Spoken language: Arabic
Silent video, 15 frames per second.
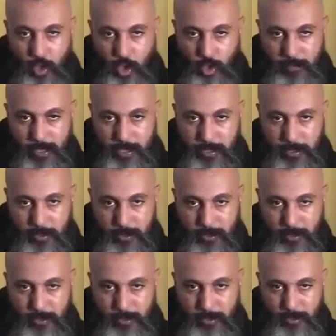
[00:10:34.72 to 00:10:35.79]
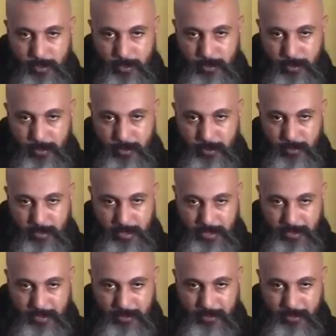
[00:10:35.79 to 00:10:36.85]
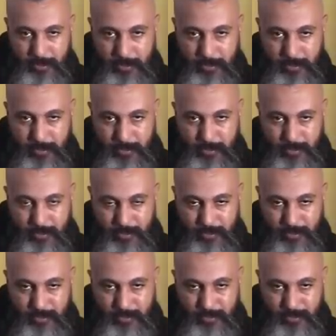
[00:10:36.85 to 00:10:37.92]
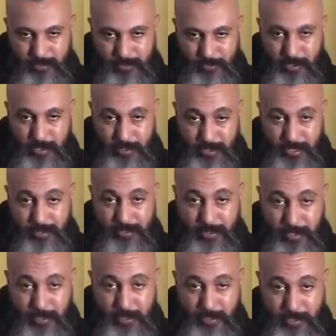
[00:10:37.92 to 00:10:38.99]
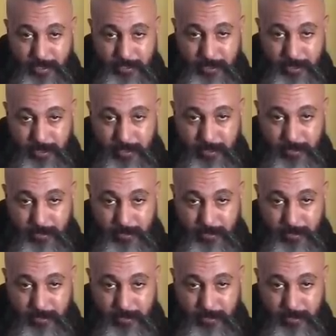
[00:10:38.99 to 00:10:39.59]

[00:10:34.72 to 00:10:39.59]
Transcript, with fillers: عمر ما كتقصرش ولكن تقد تقاد ليها شي سطر